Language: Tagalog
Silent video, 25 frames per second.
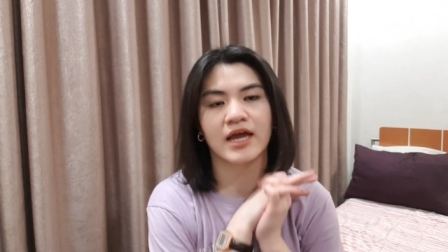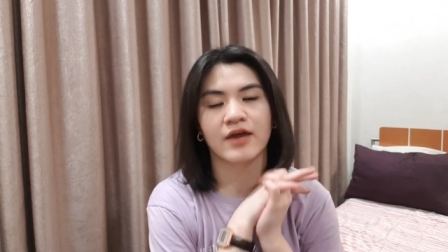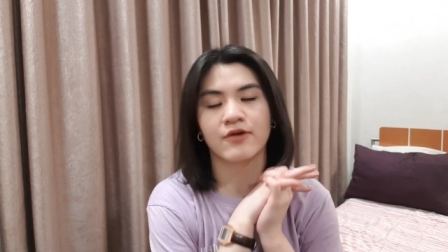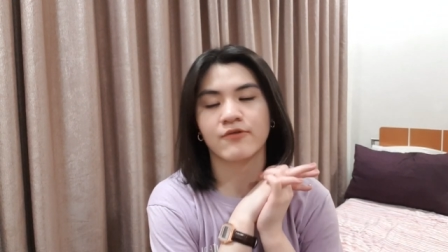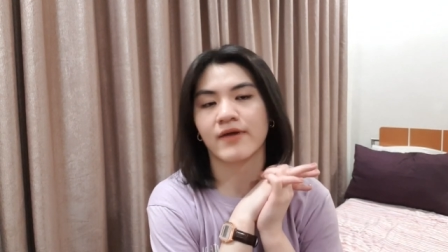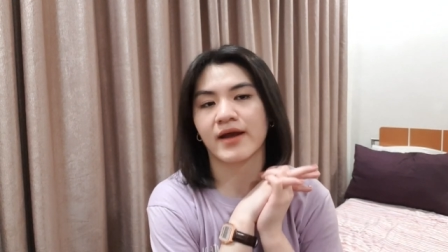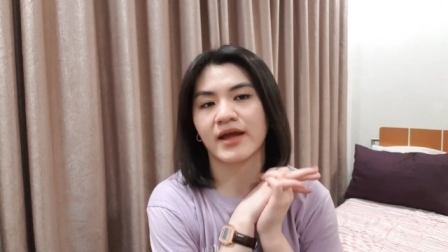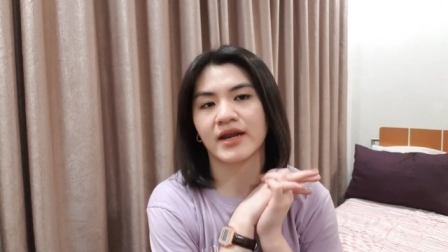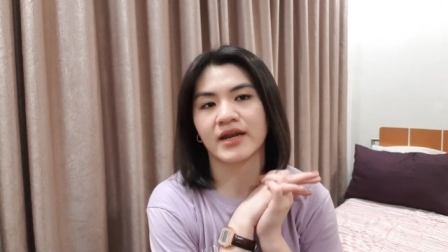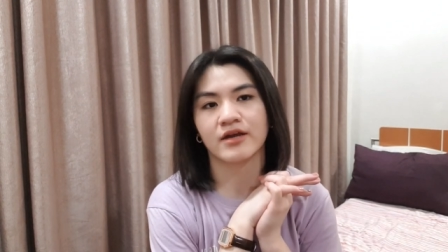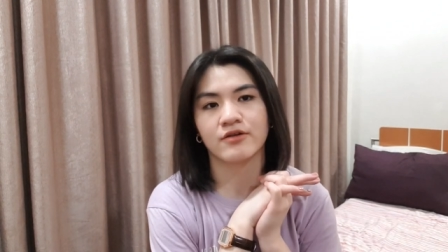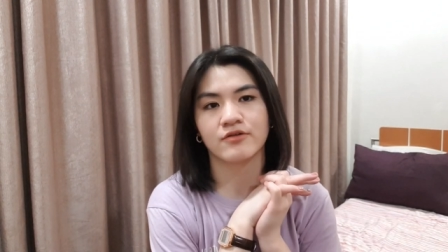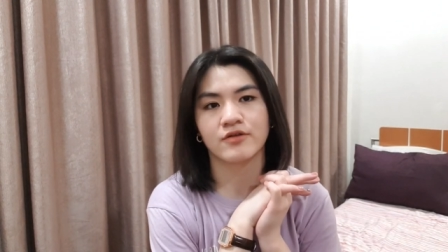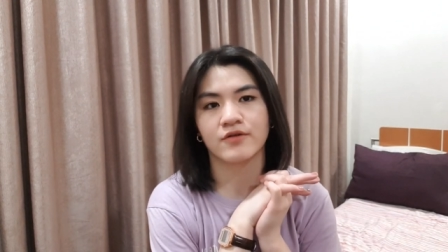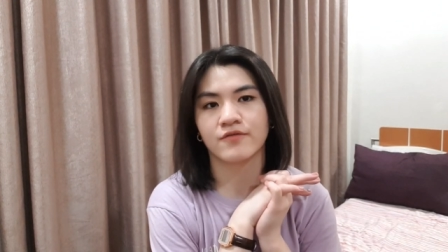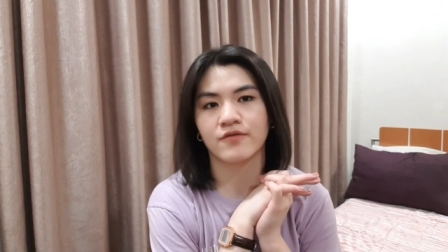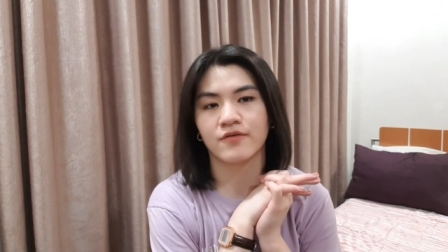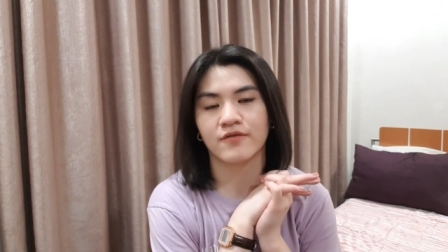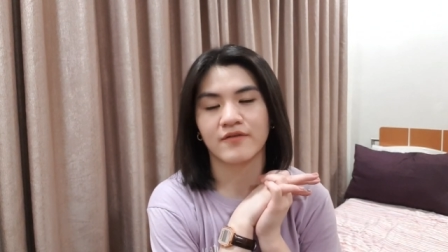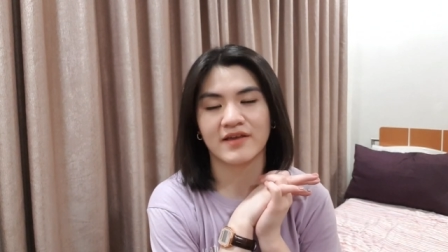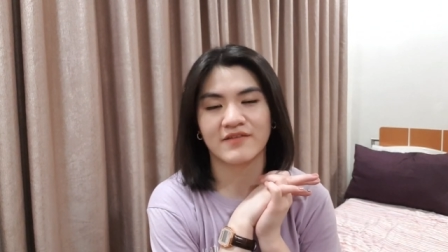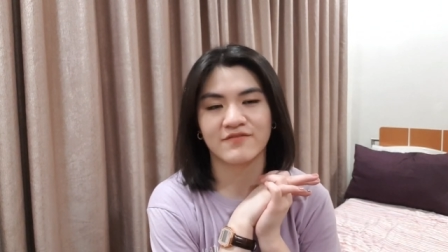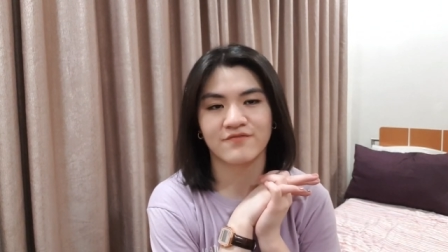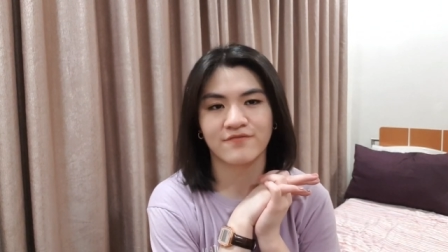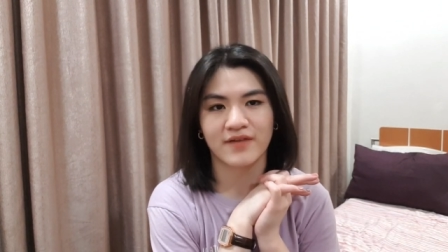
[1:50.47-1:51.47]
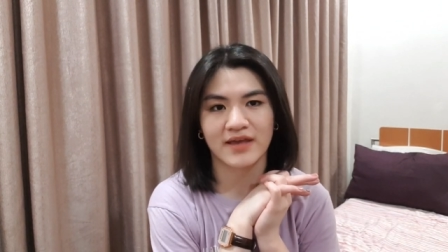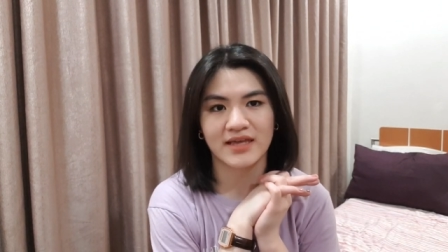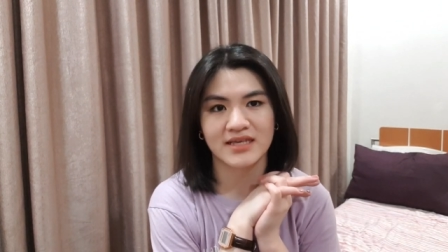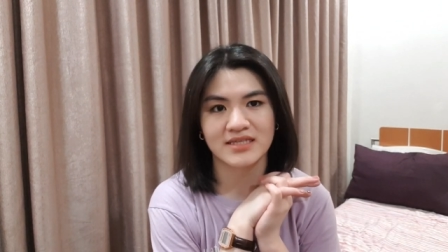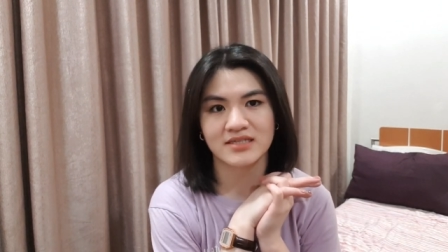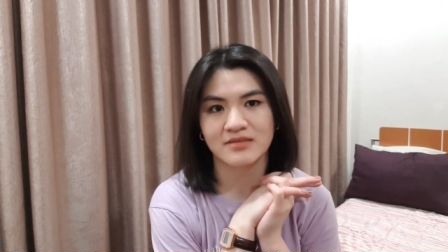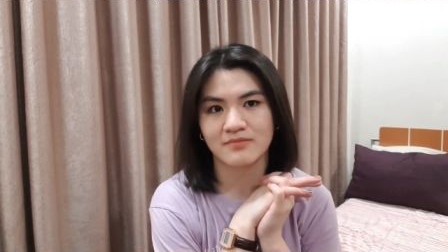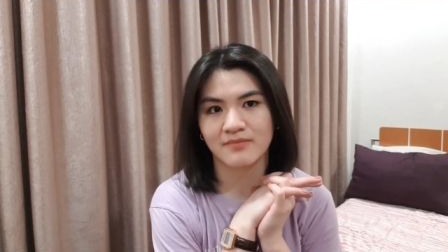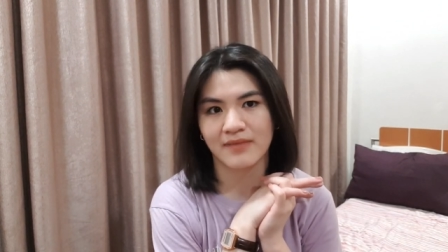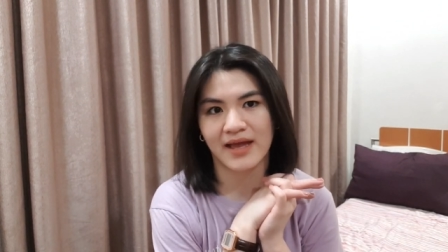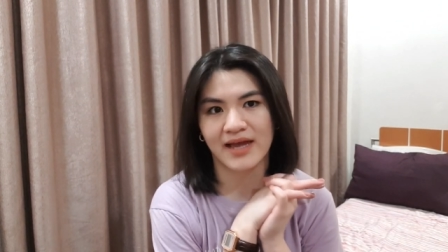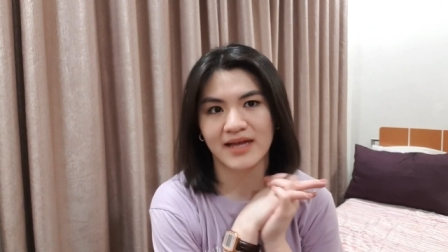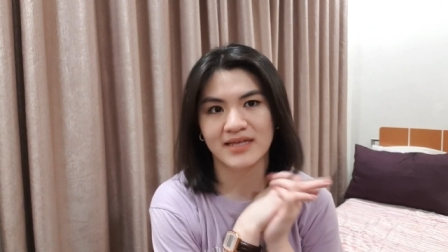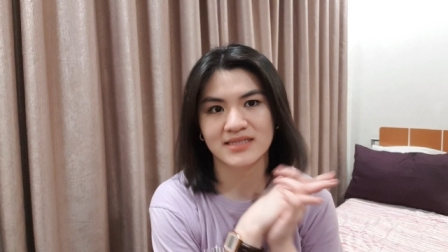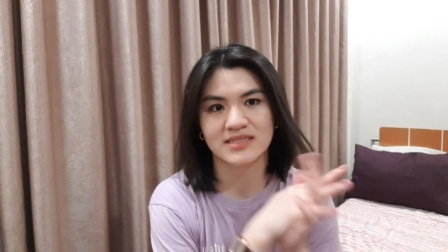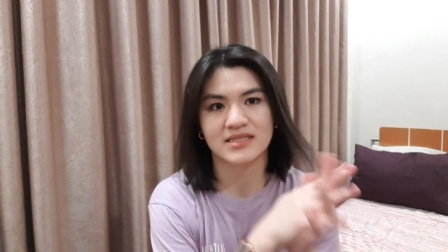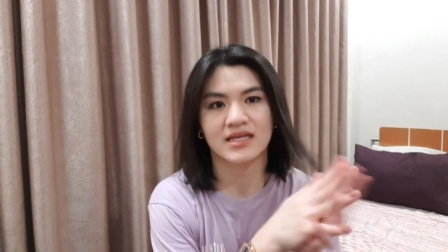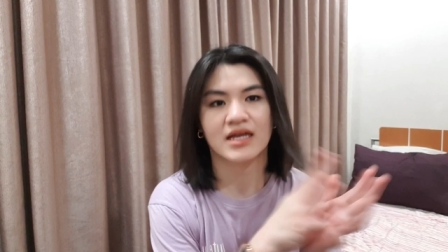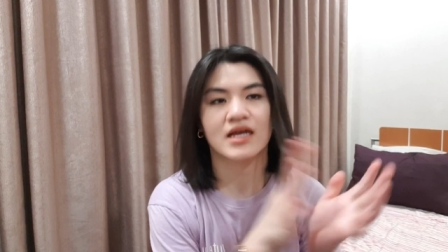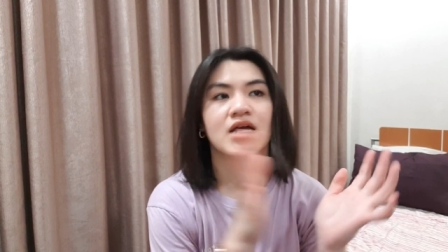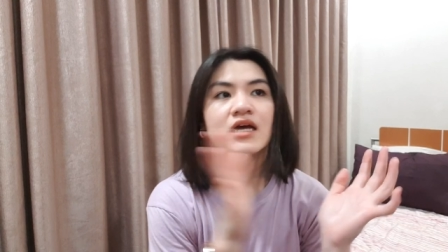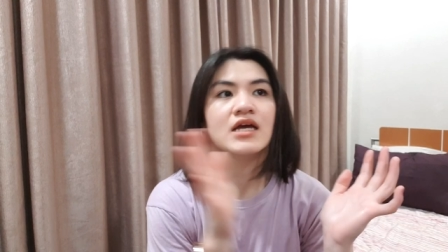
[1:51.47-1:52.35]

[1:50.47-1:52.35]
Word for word: I ran out of face masks.